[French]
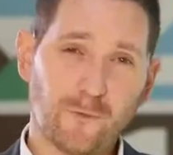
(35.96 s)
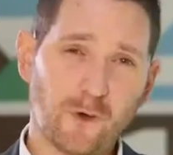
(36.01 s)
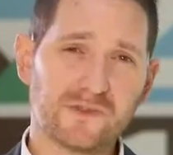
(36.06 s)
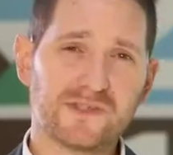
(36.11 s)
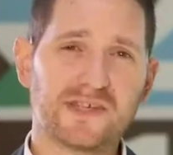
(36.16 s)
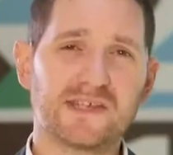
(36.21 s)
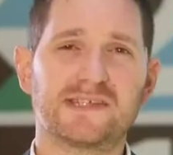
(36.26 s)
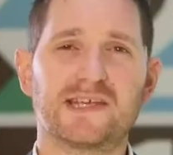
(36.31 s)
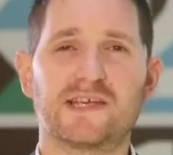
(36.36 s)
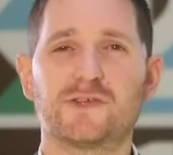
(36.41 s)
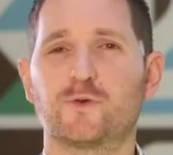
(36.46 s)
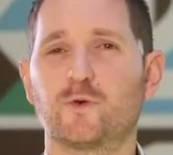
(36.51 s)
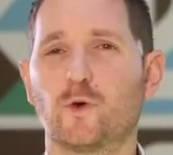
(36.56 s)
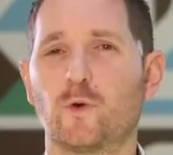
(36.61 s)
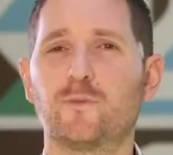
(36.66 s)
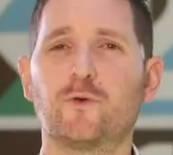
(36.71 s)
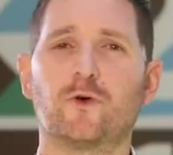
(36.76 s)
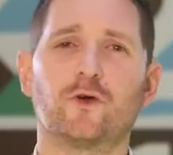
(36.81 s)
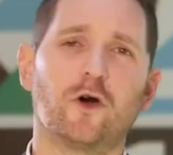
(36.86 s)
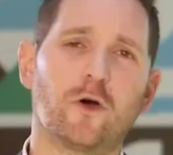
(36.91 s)
Français s'assurent
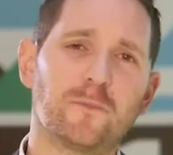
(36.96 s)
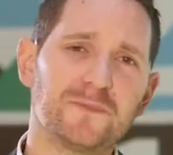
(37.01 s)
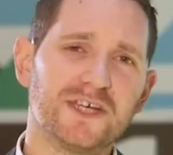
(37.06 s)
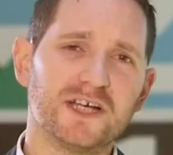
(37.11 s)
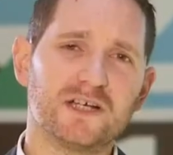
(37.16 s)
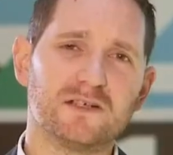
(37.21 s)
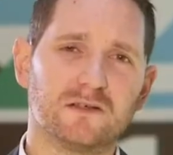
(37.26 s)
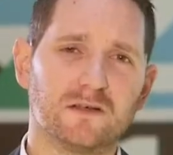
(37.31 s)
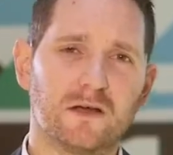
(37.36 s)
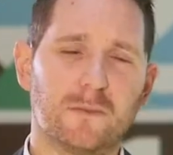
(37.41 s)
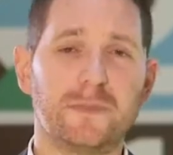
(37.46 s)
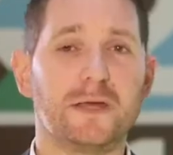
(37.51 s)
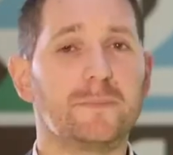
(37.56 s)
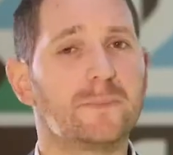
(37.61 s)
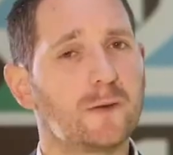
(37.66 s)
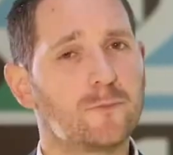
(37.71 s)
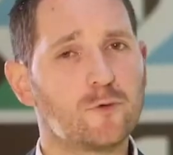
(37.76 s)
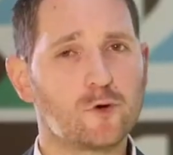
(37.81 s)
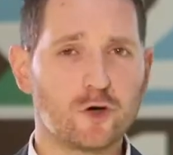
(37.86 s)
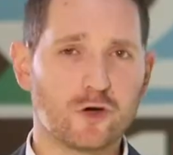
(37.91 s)
pour leur bien, mais
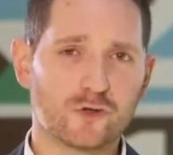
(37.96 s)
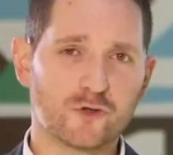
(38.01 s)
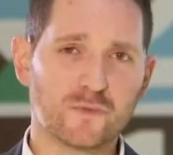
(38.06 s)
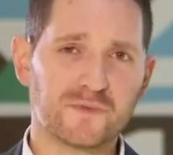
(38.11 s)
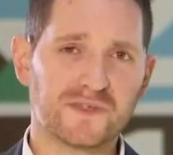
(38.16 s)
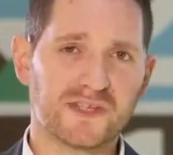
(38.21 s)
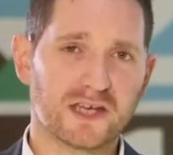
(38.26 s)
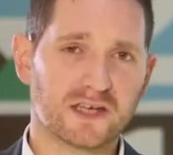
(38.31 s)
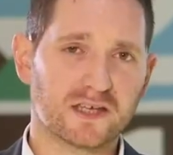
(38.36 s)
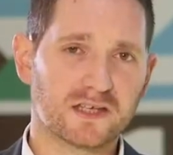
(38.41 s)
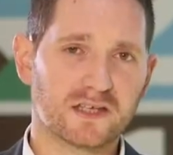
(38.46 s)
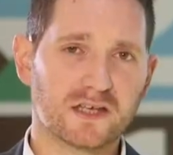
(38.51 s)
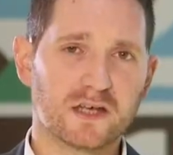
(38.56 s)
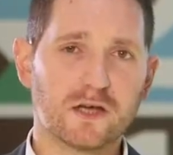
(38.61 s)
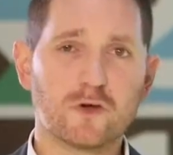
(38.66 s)
pas pour leurs obsèques.